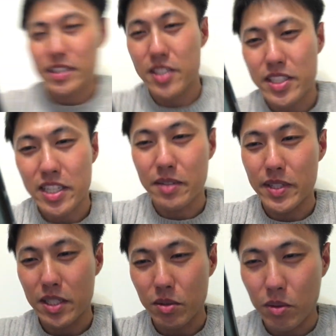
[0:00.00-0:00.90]
ちっちゃい画
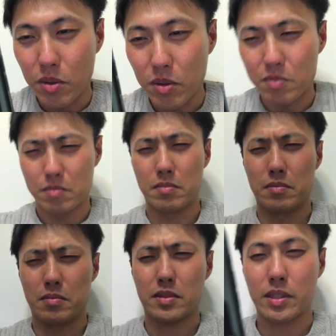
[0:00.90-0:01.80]
面だとこう
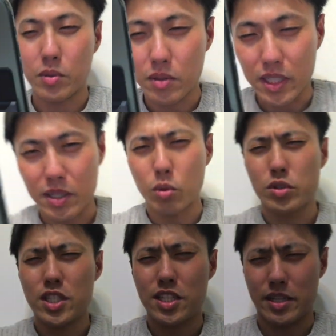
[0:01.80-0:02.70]
うーんってこうなんかお
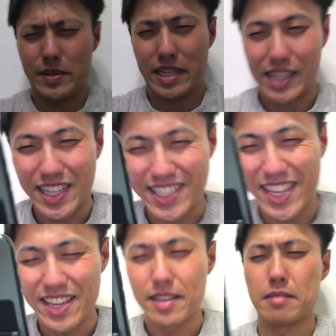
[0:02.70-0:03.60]
じいちゃんみたいな感じ
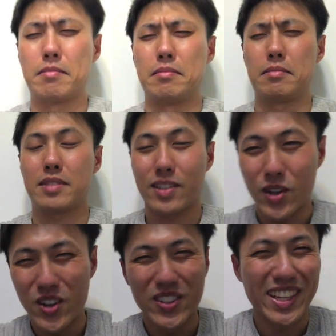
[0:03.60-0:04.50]
でうんって
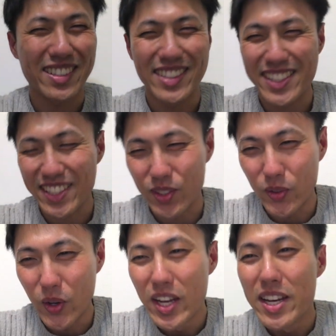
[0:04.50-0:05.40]
こうなるんですけど
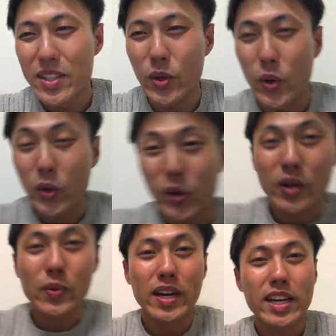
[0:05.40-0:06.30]
もそうこ
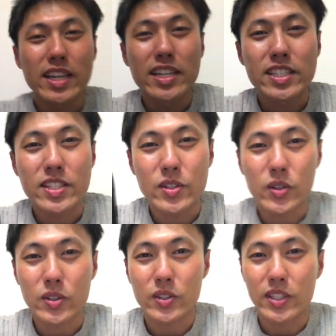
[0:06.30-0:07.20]
れはす
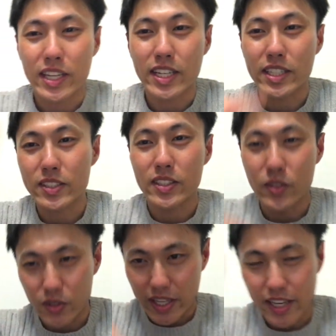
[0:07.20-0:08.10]
ごくでかく
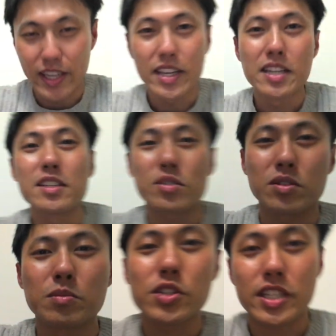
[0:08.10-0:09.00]
のでそ
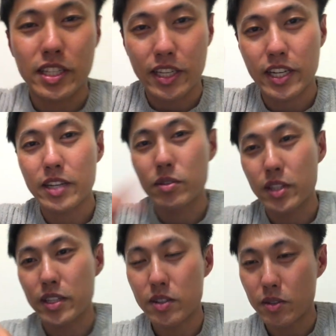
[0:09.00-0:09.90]
う文字がでかいの
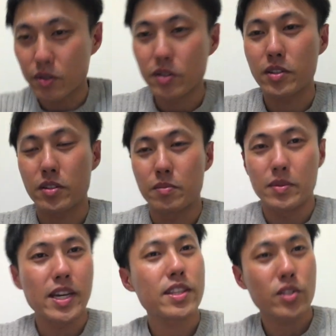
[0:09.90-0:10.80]
ですごく
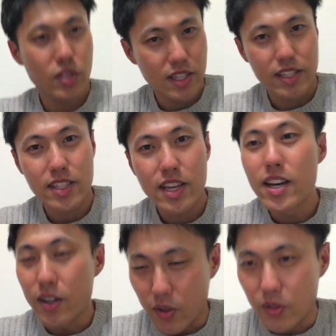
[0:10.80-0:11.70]
見やすいです
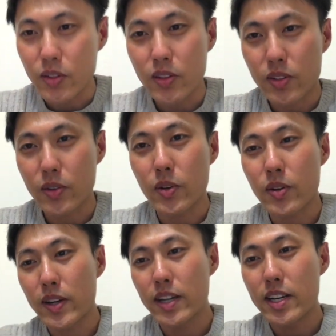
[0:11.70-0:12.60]
本当にこれ
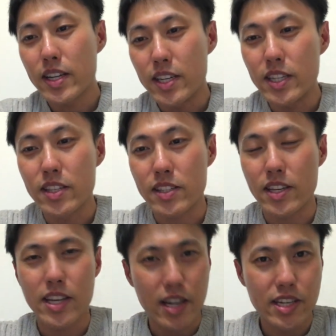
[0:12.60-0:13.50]
はいいです
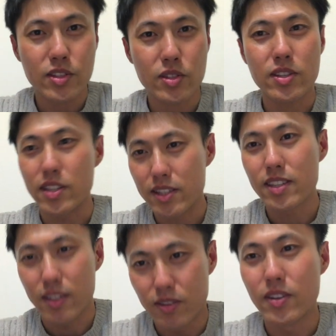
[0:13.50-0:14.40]
ねやりやすいです
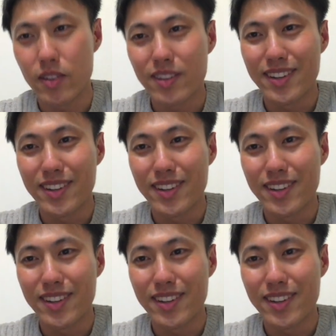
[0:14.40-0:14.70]
うんい